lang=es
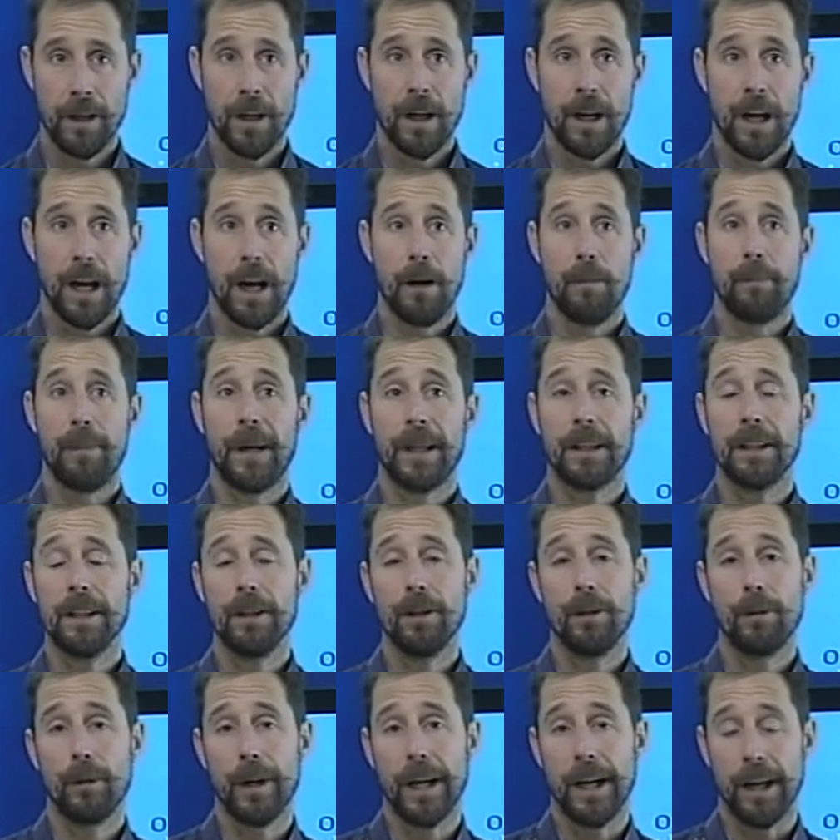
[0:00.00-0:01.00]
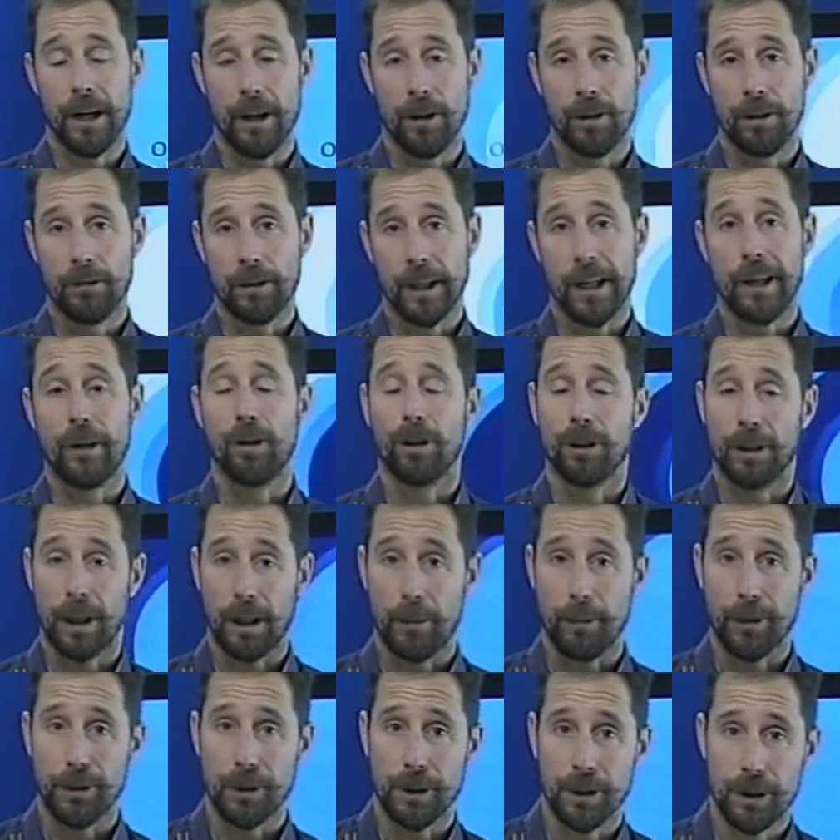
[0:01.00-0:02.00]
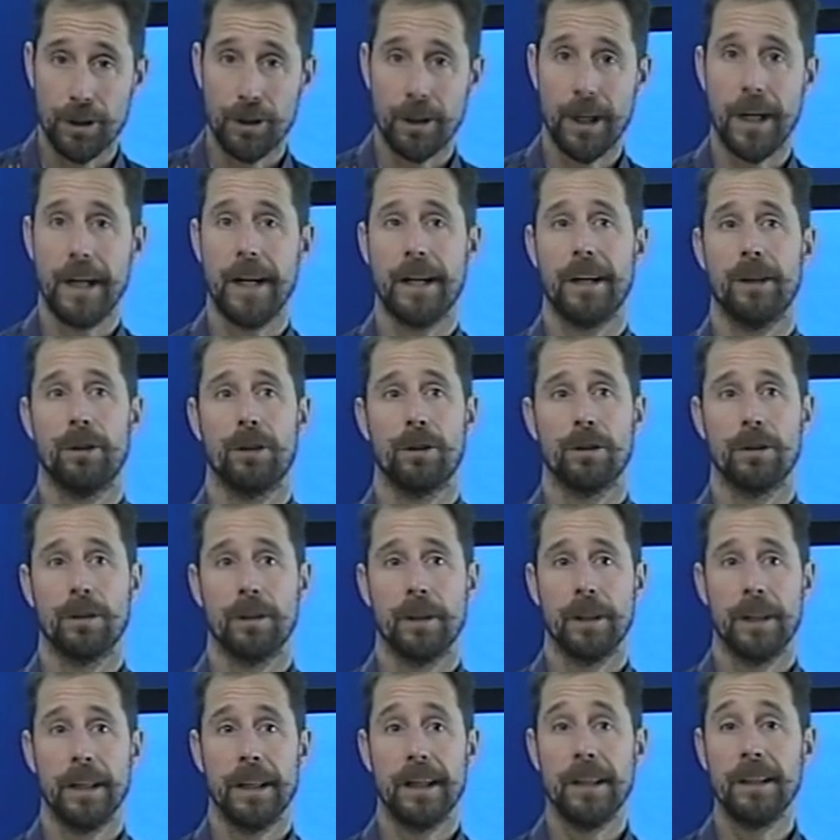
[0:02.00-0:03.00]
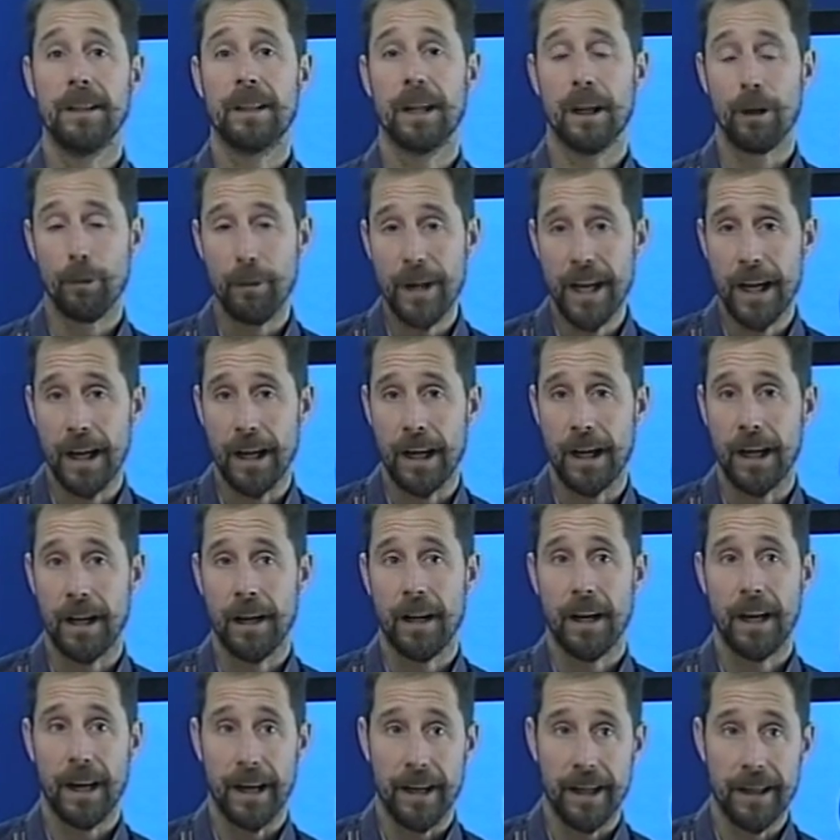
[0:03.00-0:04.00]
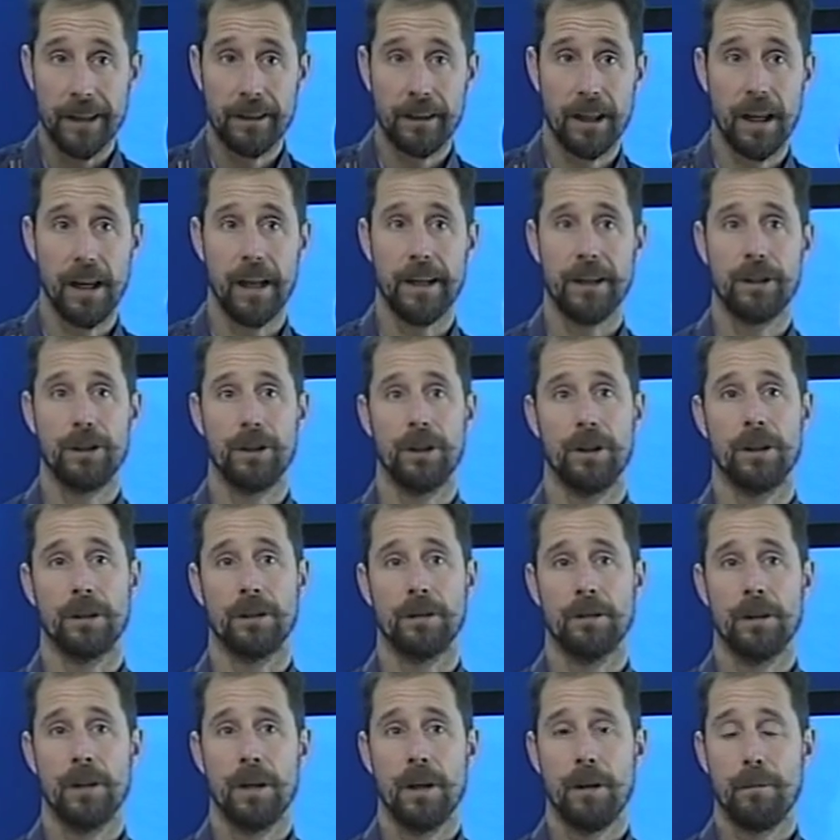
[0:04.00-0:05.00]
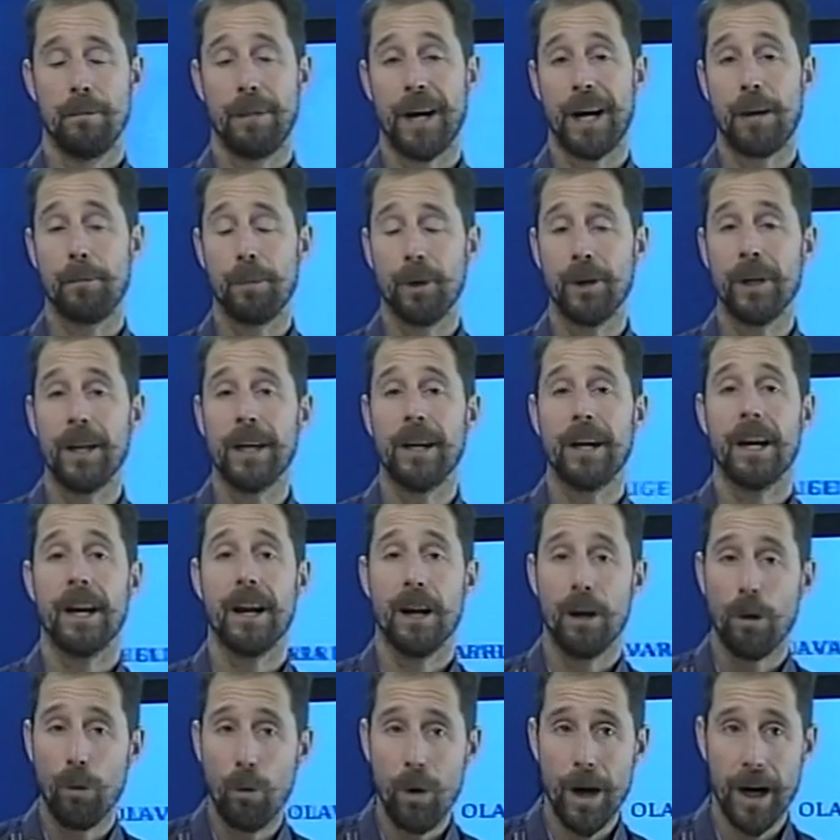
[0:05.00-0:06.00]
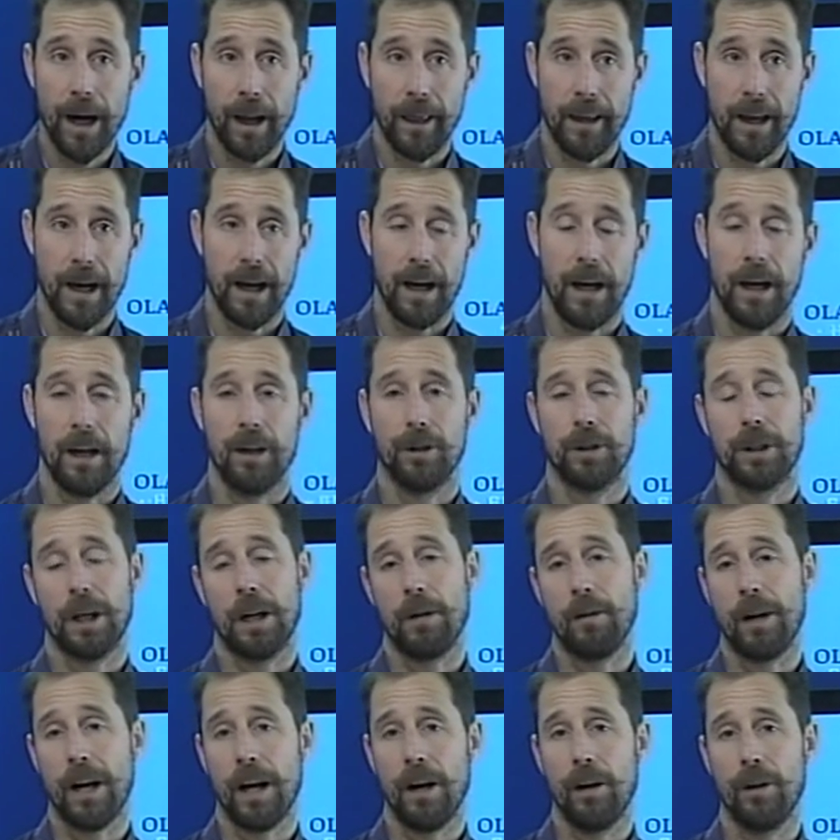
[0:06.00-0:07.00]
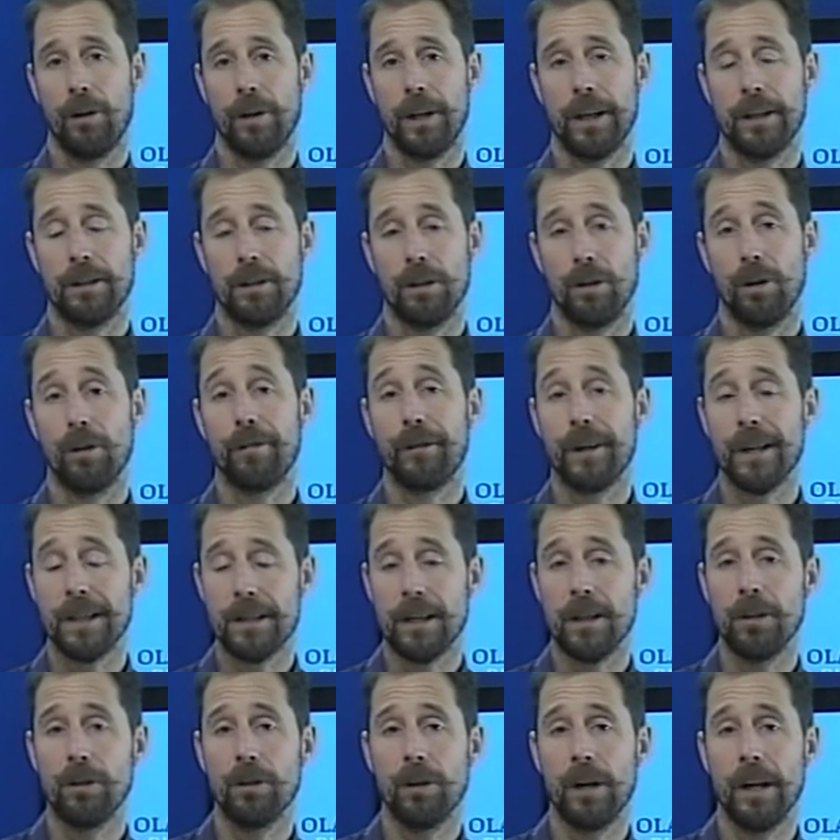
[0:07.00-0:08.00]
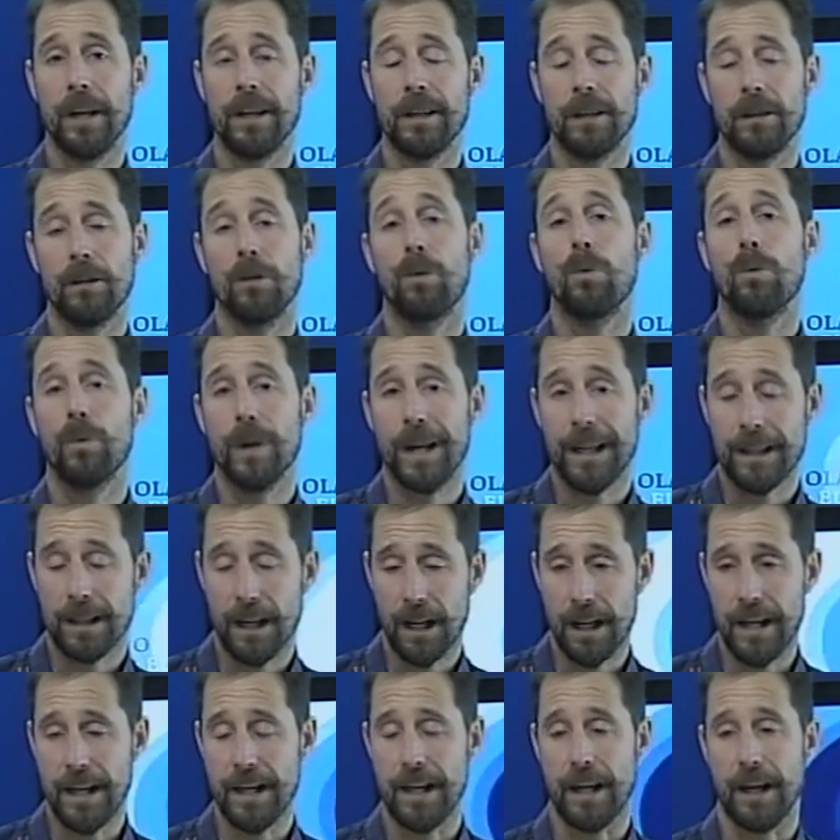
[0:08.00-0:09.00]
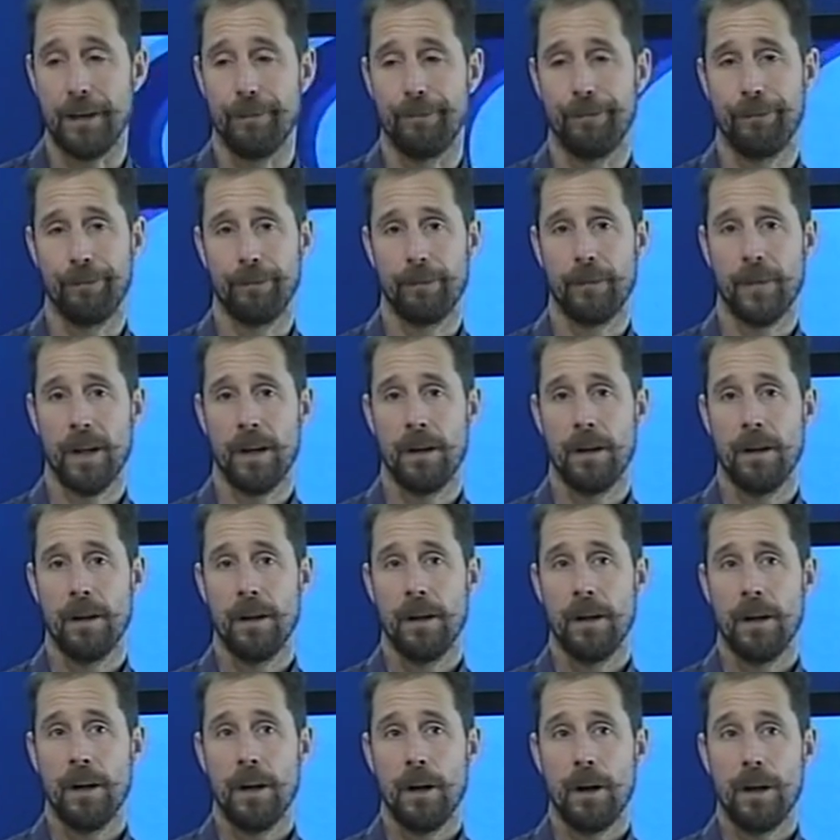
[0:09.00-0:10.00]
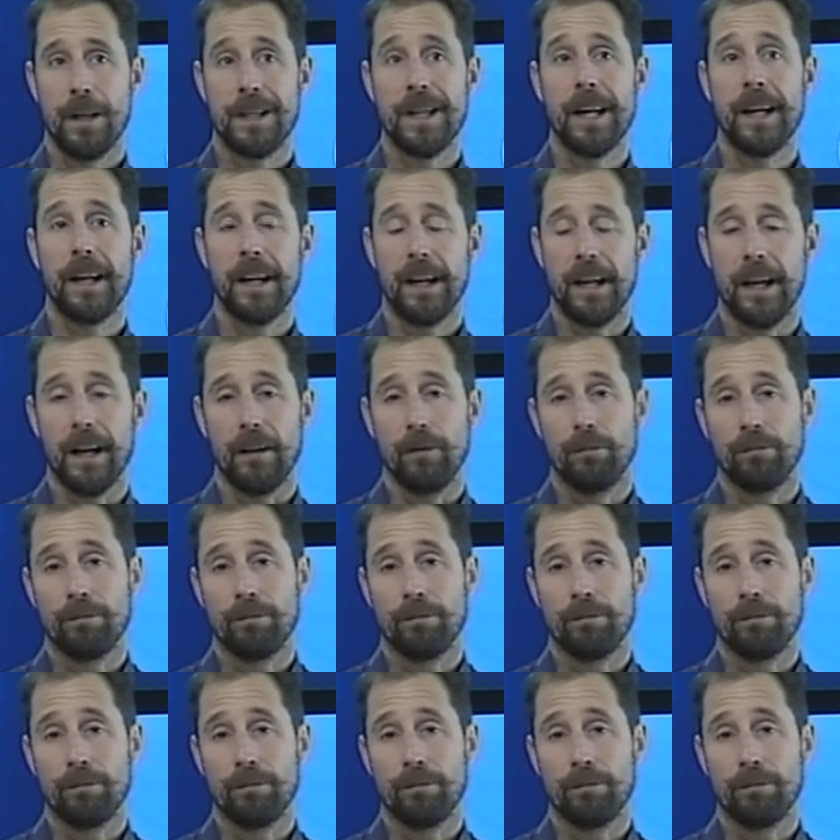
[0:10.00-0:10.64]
El Partido Obrero, en contraposición a esto, interviene en esta elección para poner en guardia a los trabajadores ofreciéndoles una salida, ya que